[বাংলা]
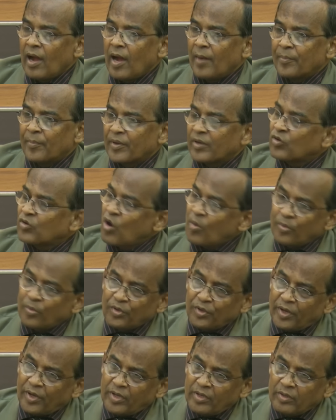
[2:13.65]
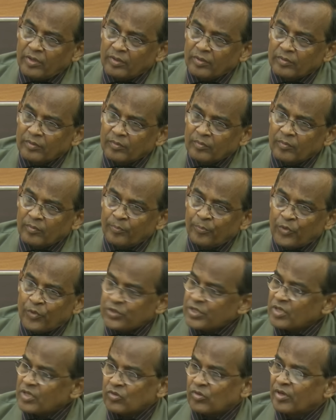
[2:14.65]
আপনারা খবর নেন
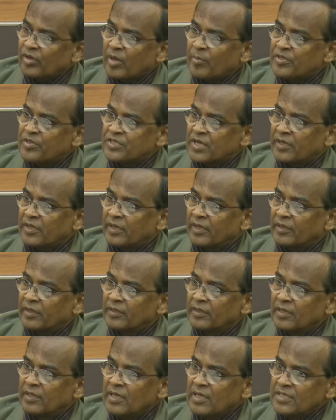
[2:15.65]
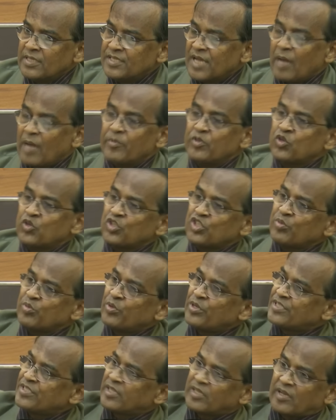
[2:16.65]
প্রচার করেন আমি চাই না যে আমি সচিব
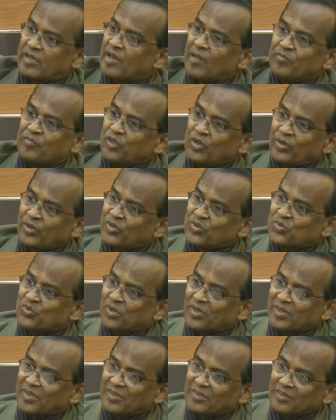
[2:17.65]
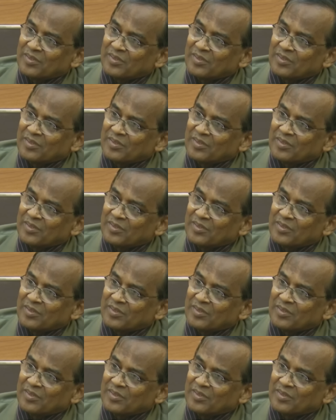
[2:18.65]
হয়েছে এটা নাম দেওয়ার কিছু নাই